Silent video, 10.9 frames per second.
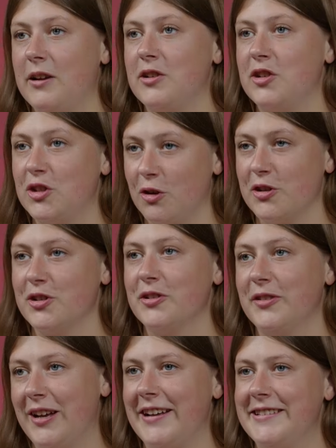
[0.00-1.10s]
Что ж,
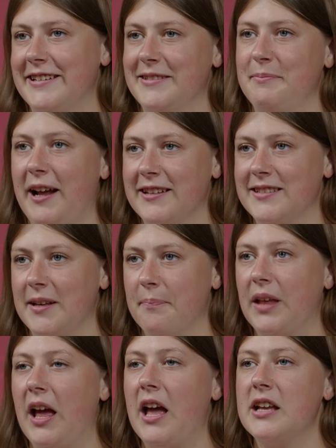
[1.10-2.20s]
давайте разбираться.
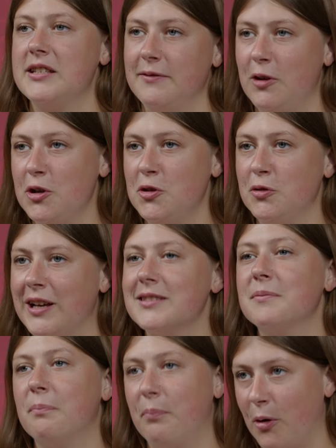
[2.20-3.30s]
Сегодня у
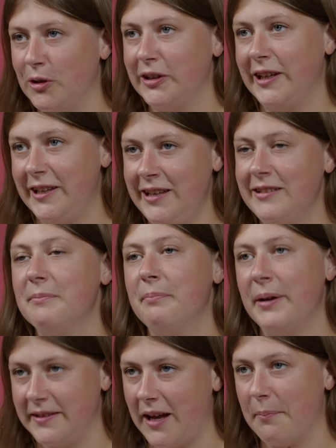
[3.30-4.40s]
нас полный гид
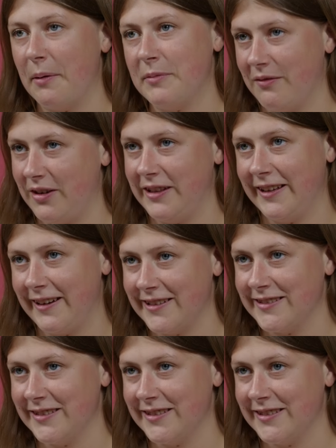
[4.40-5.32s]
по этапам евроинтеграции